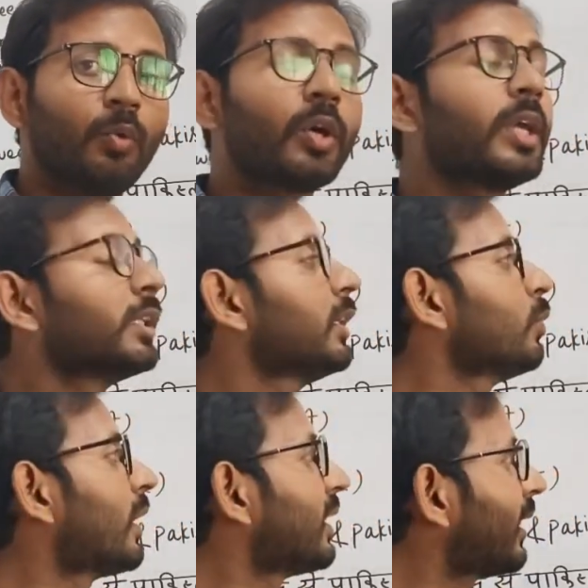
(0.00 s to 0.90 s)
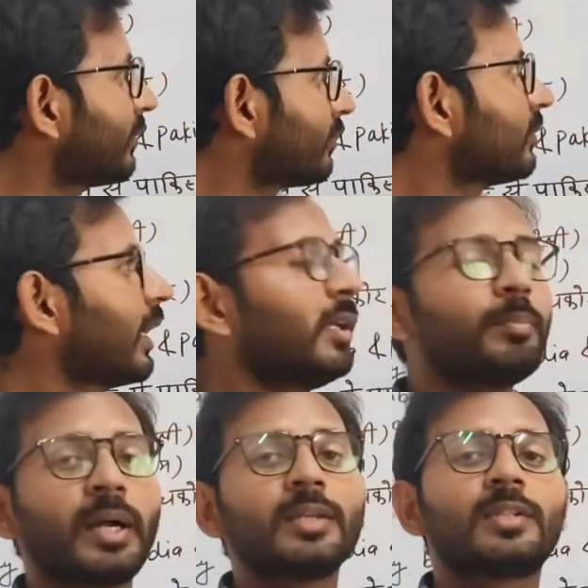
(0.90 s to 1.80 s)
वो खेती हुआ था यहीं
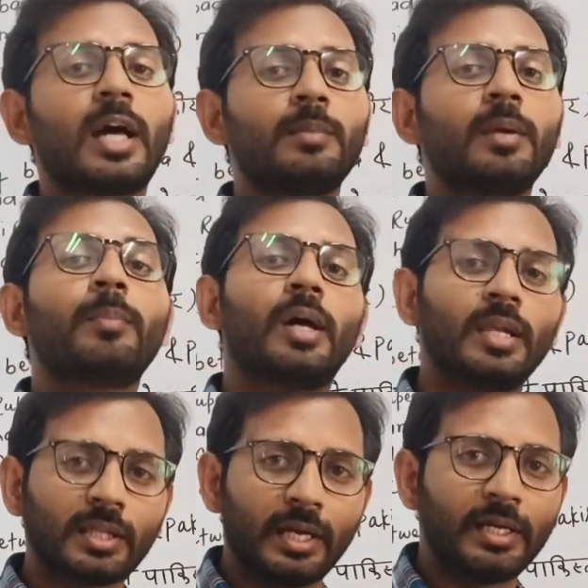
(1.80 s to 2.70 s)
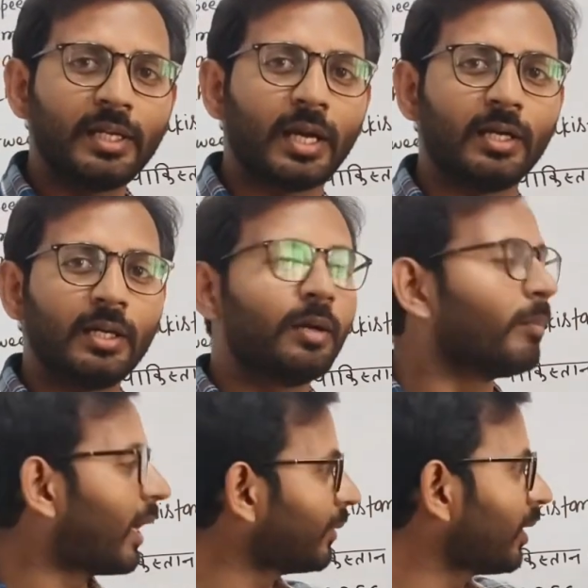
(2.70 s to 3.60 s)
पाकिस्तान में पहले था इंडिया
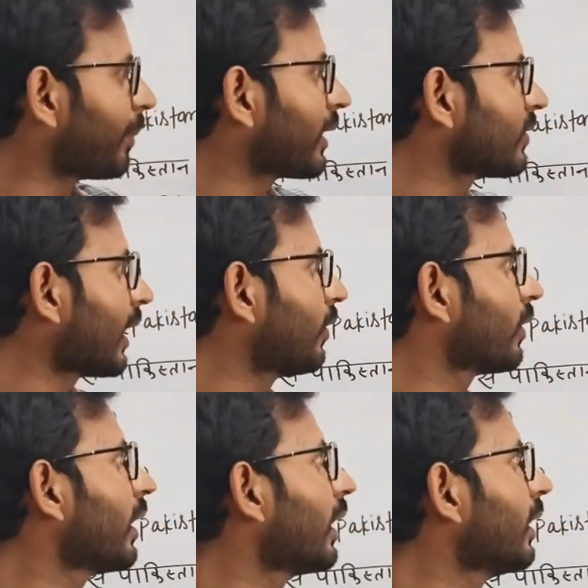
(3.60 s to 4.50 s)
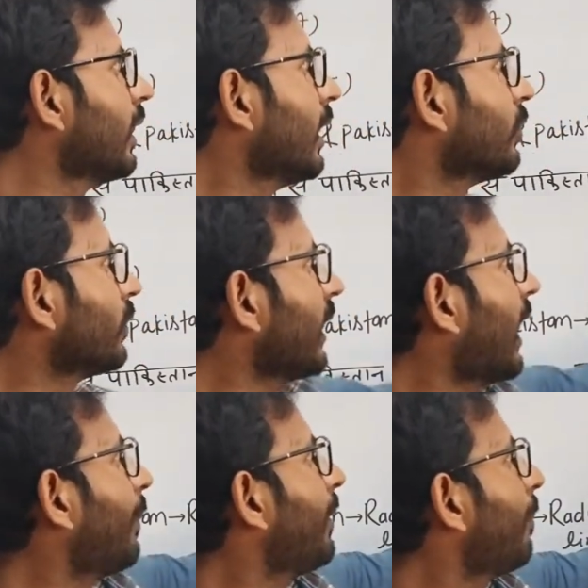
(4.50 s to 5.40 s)
बाद में अब पाकिस्तान हो गया है तो
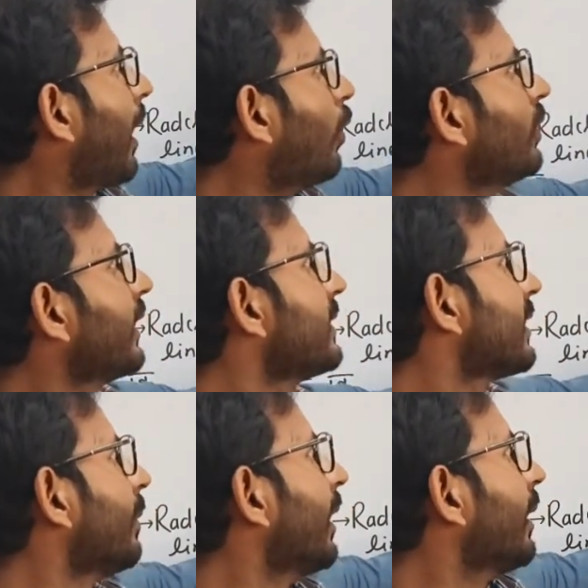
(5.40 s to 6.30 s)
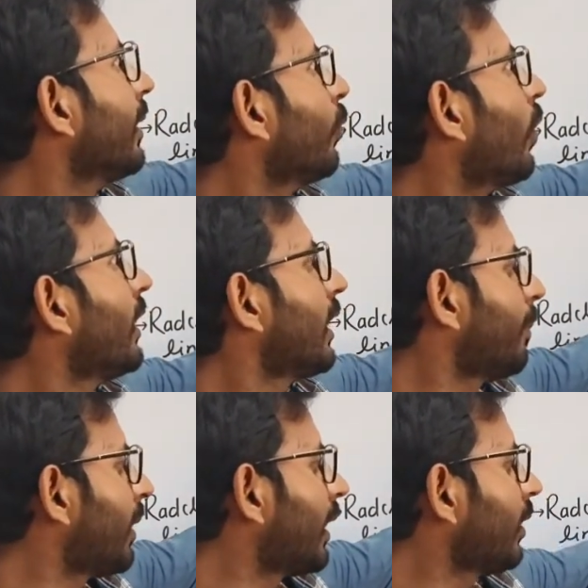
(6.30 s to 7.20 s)
यहाँ पे माउंटेन सब है वन
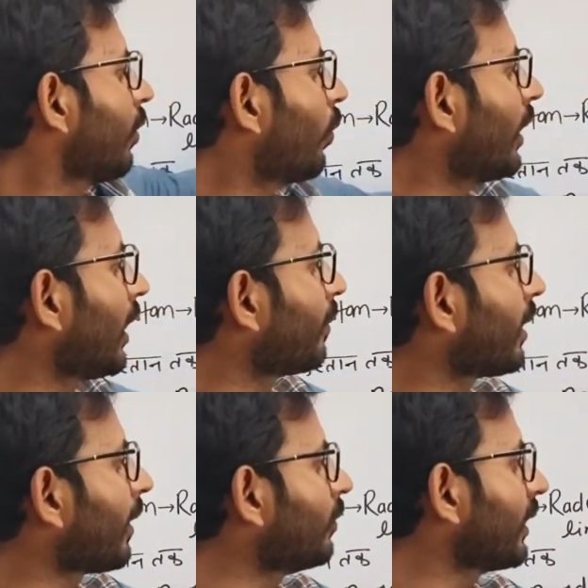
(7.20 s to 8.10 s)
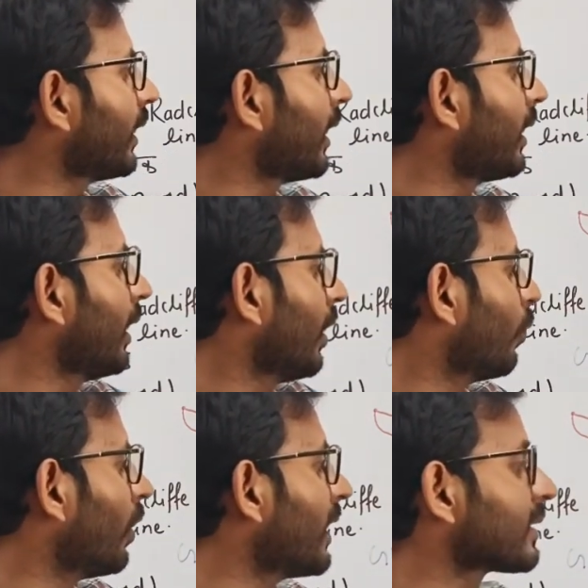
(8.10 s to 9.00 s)
नंबर वन नंबर माउंटेन है
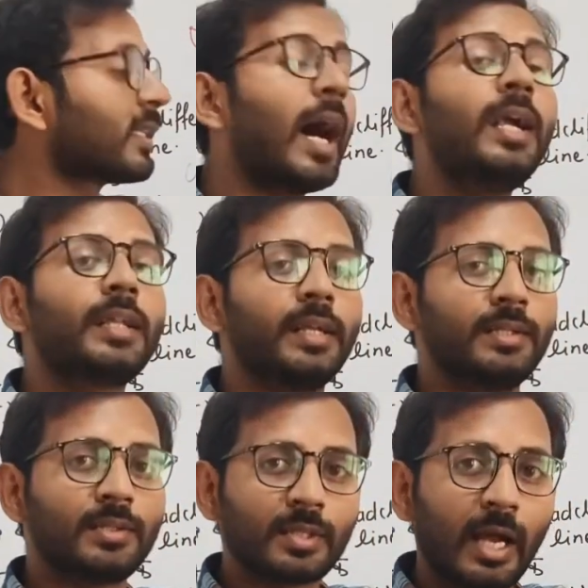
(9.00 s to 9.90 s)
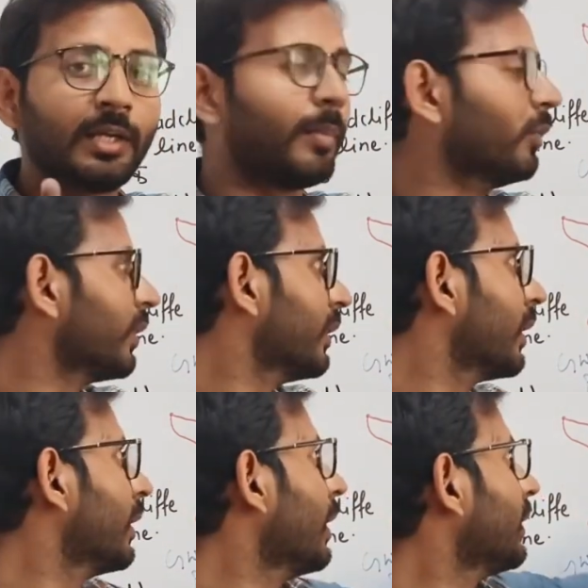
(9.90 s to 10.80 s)
वो है साल्ट रेंज साल्ट माउंटेन
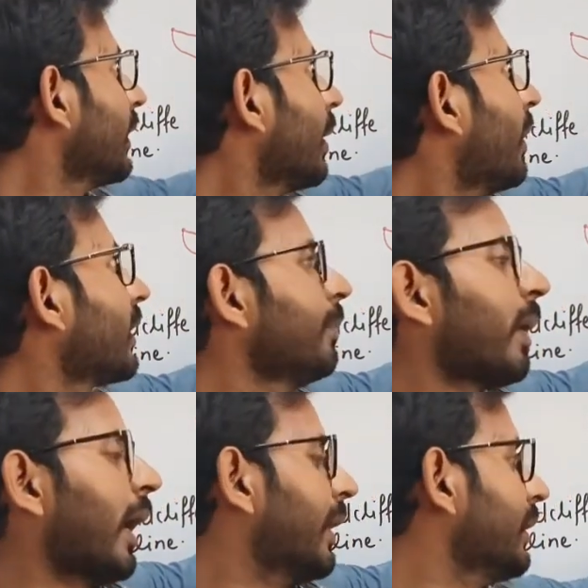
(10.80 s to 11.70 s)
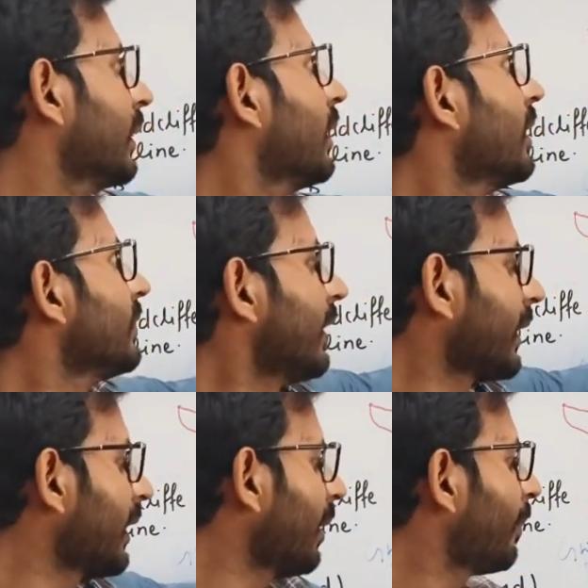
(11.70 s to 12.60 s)
है ये नमक की पहाड़ी है
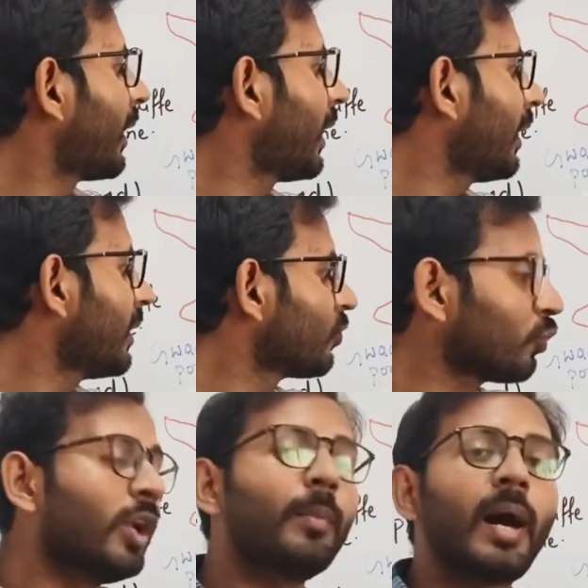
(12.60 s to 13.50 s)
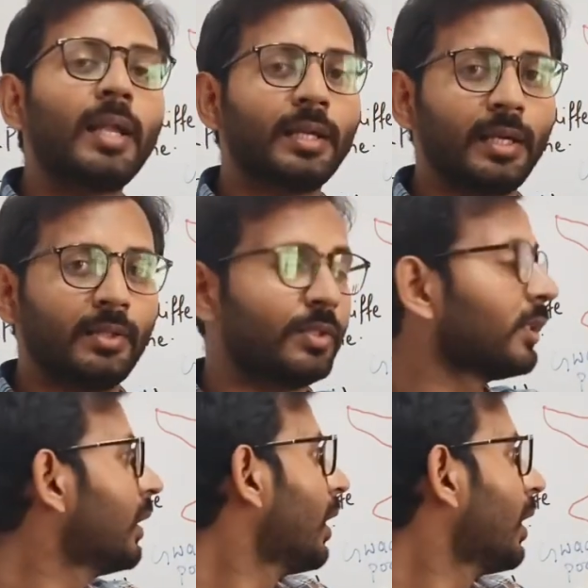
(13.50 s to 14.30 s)
सेकेंड नंबर है सुलेमान रेंज